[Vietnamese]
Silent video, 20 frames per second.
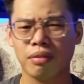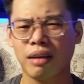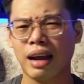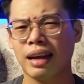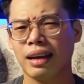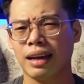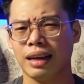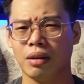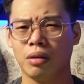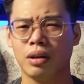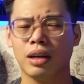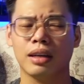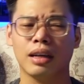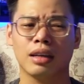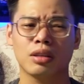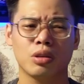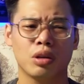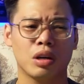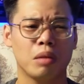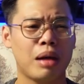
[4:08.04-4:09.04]
cái vai này nó thật
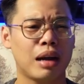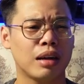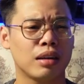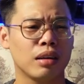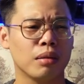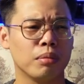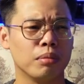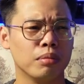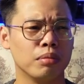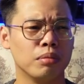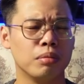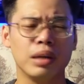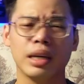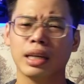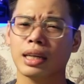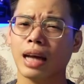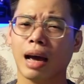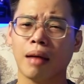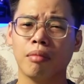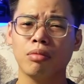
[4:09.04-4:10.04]
là cho các bạn tầm
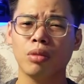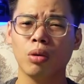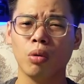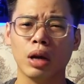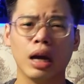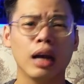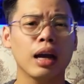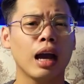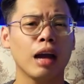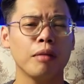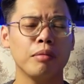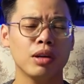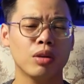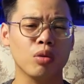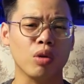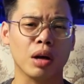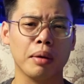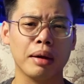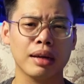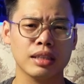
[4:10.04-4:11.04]
18 tuổi hay 20
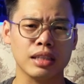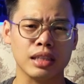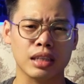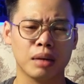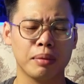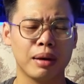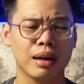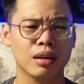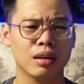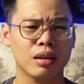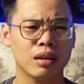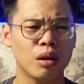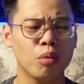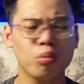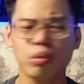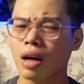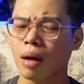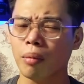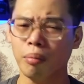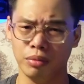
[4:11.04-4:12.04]
tuổi các bạn xin các bạn
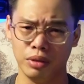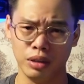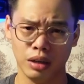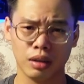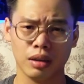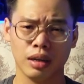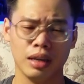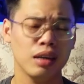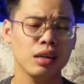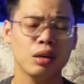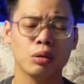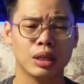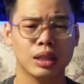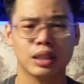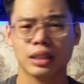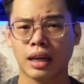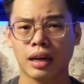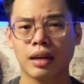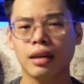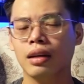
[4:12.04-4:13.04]
không thẩm được đấy điều chắc
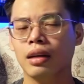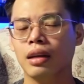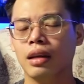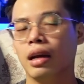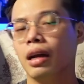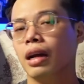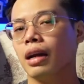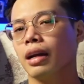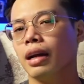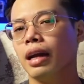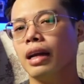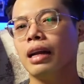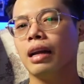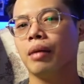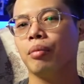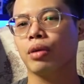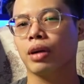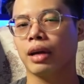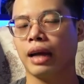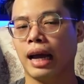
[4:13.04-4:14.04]
chắn đây
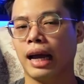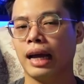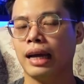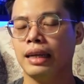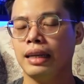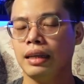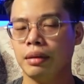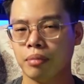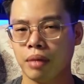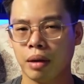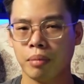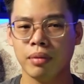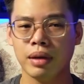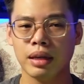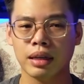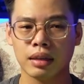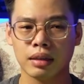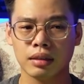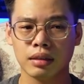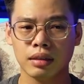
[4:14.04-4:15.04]
là một cái mà
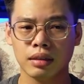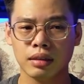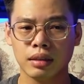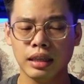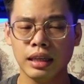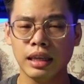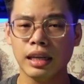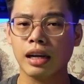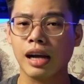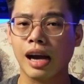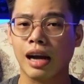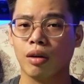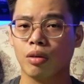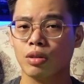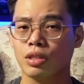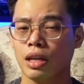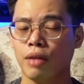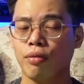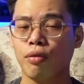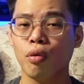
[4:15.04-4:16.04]
mình nghĩ rằng là
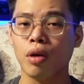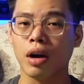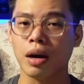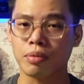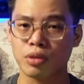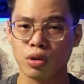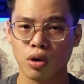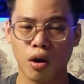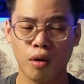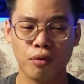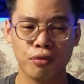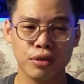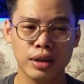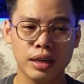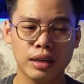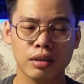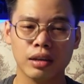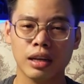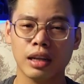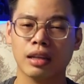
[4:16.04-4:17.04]
nó sẽ phù hợp cho
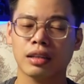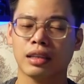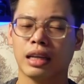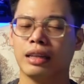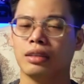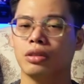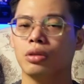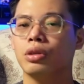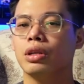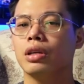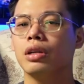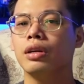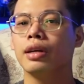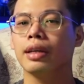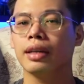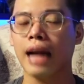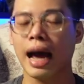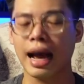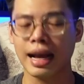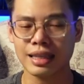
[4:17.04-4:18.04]
office nghĩa là dành cho những
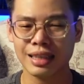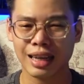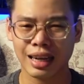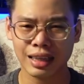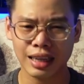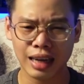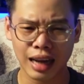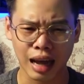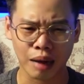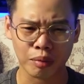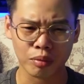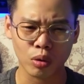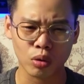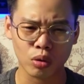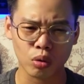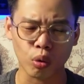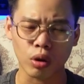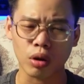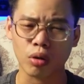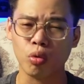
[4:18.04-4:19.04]
người đã ra đi làm độ
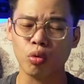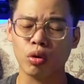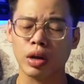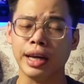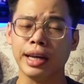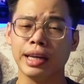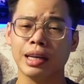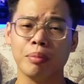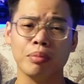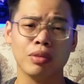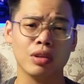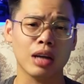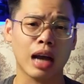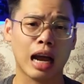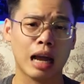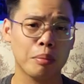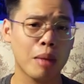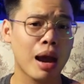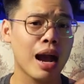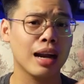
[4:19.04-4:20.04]
tuổi cụ thể tầm từ
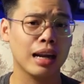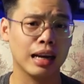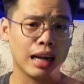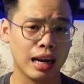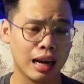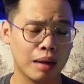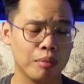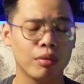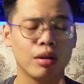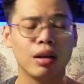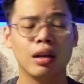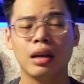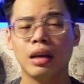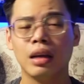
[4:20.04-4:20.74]
23 đến 25